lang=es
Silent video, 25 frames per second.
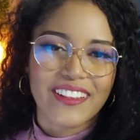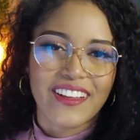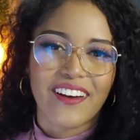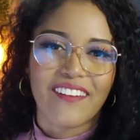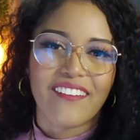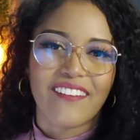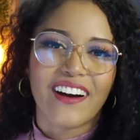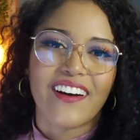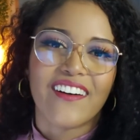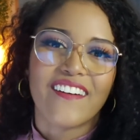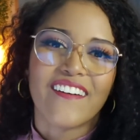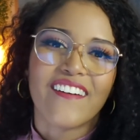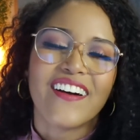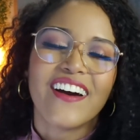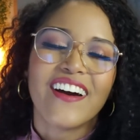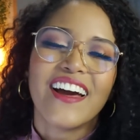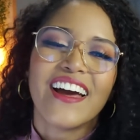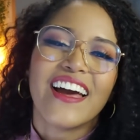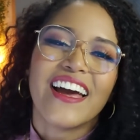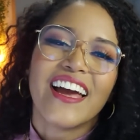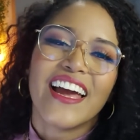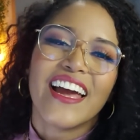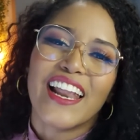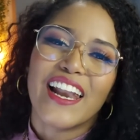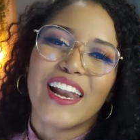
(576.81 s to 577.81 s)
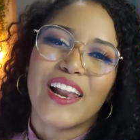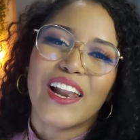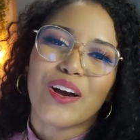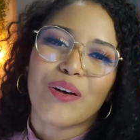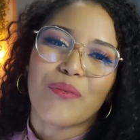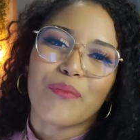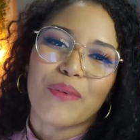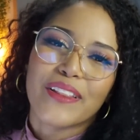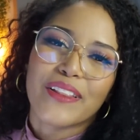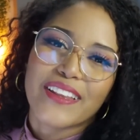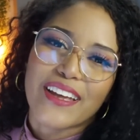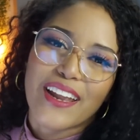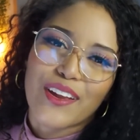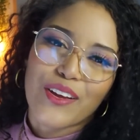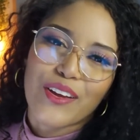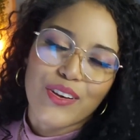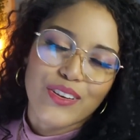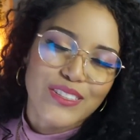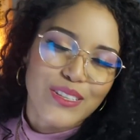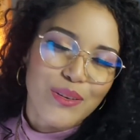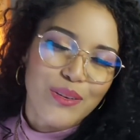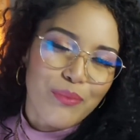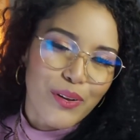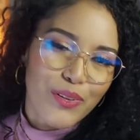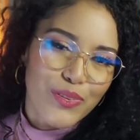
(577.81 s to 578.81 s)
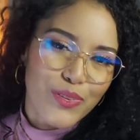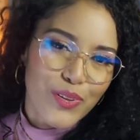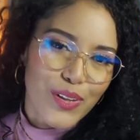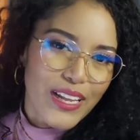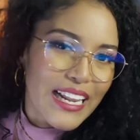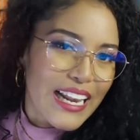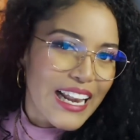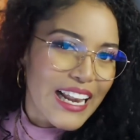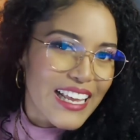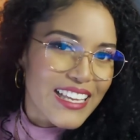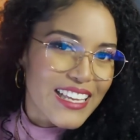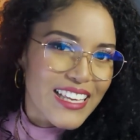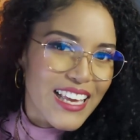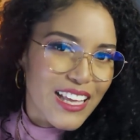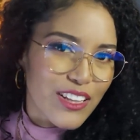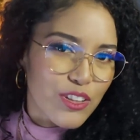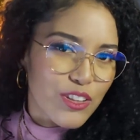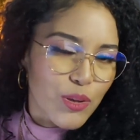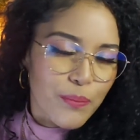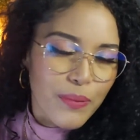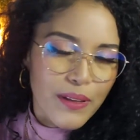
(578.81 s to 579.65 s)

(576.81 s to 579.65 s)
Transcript: de abajo en los comentarios. Yo siempre estoy leyendo y